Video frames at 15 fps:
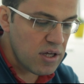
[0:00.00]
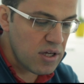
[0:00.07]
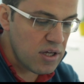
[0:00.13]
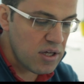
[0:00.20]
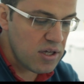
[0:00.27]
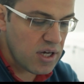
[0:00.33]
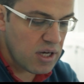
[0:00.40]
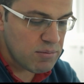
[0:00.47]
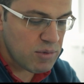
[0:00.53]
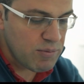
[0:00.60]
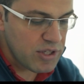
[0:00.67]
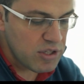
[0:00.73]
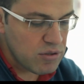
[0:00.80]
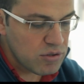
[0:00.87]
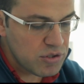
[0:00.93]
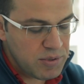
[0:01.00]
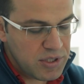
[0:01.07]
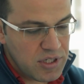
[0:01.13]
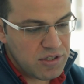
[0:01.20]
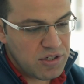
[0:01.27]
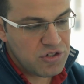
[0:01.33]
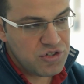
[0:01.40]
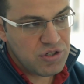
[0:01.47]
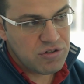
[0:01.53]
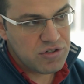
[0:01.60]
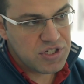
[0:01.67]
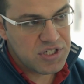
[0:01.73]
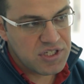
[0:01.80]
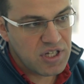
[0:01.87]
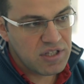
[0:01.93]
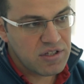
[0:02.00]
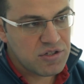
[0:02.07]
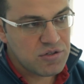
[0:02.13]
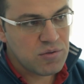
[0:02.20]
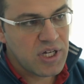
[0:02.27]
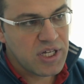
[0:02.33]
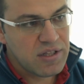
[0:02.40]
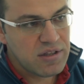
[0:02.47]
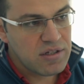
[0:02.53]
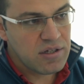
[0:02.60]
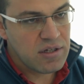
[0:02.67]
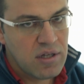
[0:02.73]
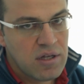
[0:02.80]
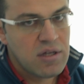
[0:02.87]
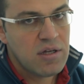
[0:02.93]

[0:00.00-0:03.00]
e eh, al momento ospita 360 studenti